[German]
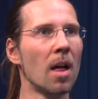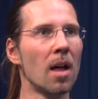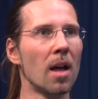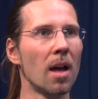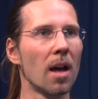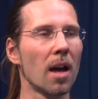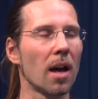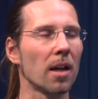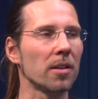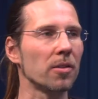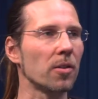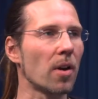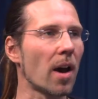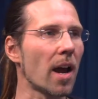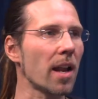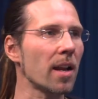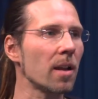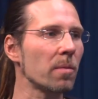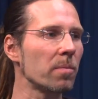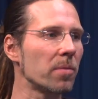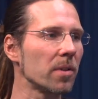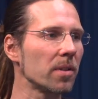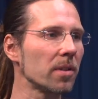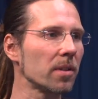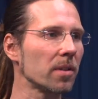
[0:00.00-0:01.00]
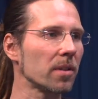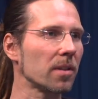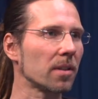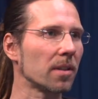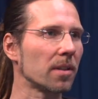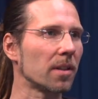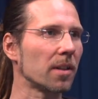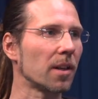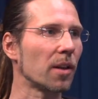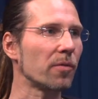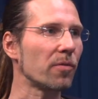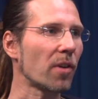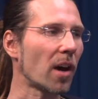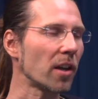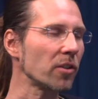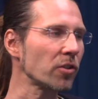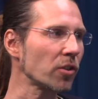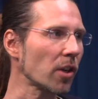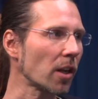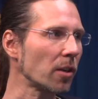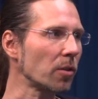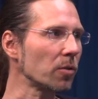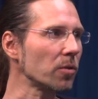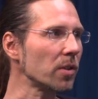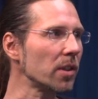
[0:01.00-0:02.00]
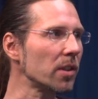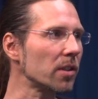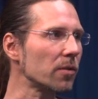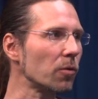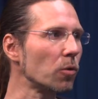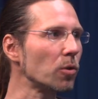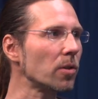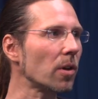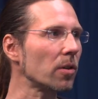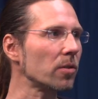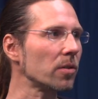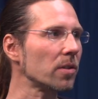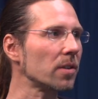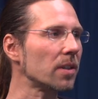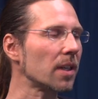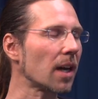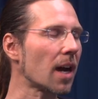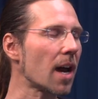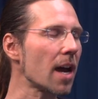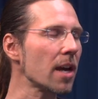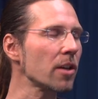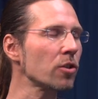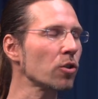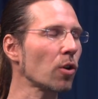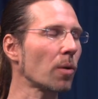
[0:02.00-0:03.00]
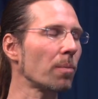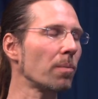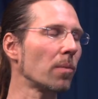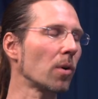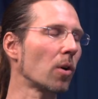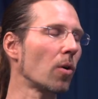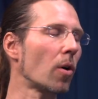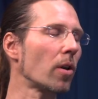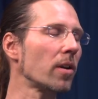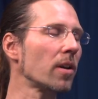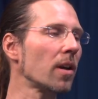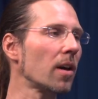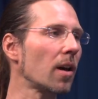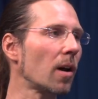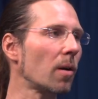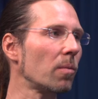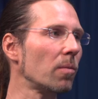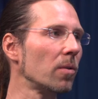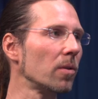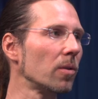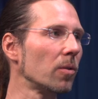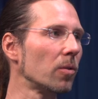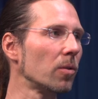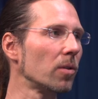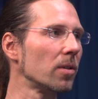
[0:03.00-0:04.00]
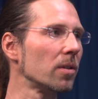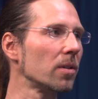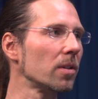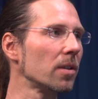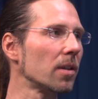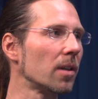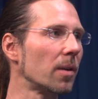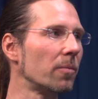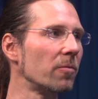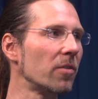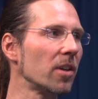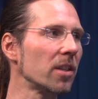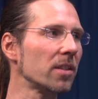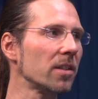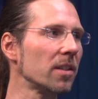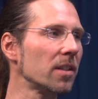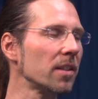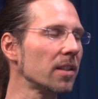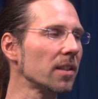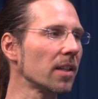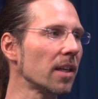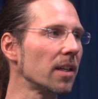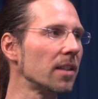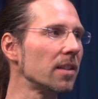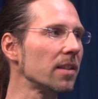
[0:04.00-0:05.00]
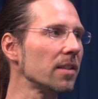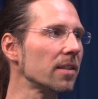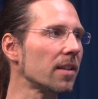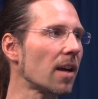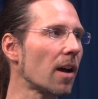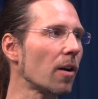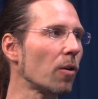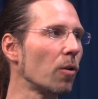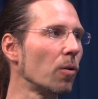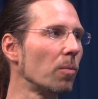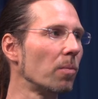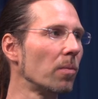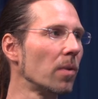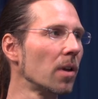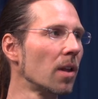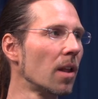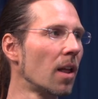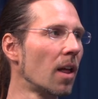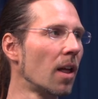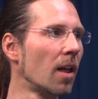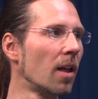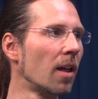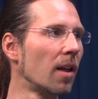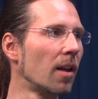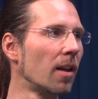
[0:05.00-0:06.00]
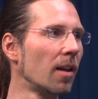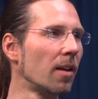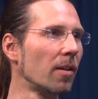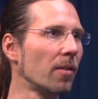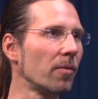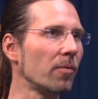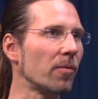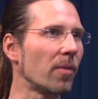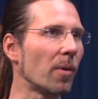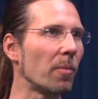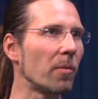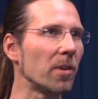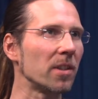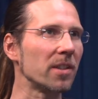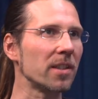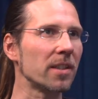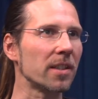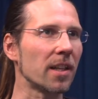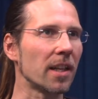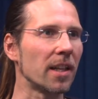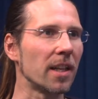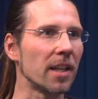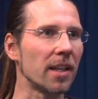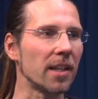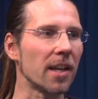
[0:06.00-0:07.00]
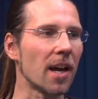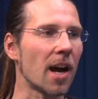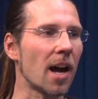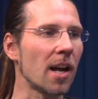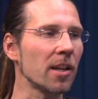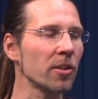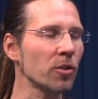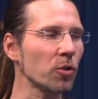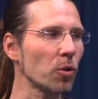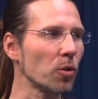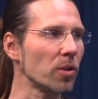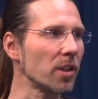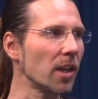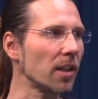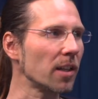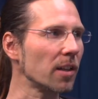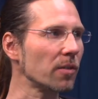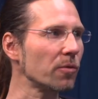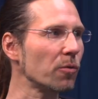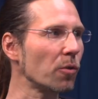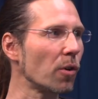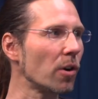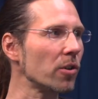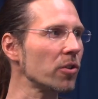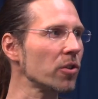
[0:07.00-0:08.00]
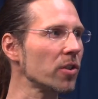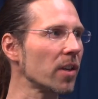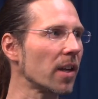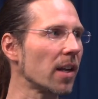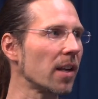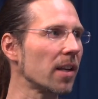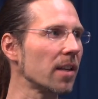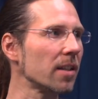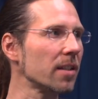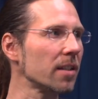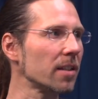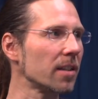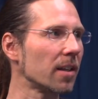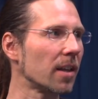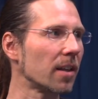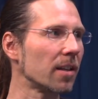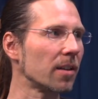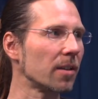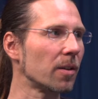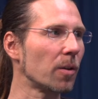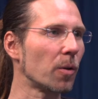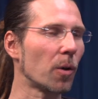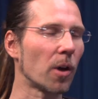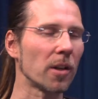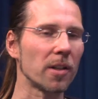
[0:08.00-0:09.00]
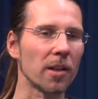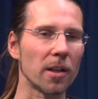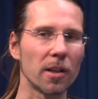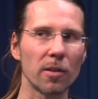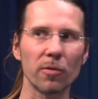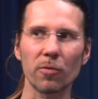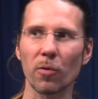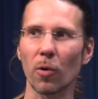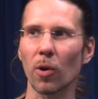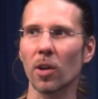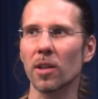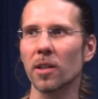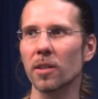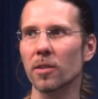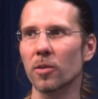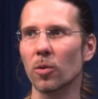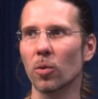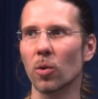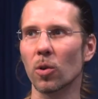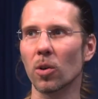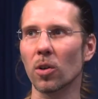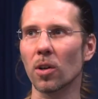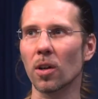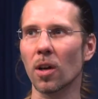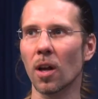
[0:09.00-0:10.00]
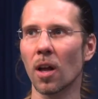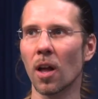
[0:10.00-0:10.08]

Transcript: Also iLab ist eine Veranstaltung, die ich 2003 schon begonnen habe und im Wesentlichen geht es darum, wenn man sich den idealen Studierenden vorstellt, dann hört er eine Vorlesung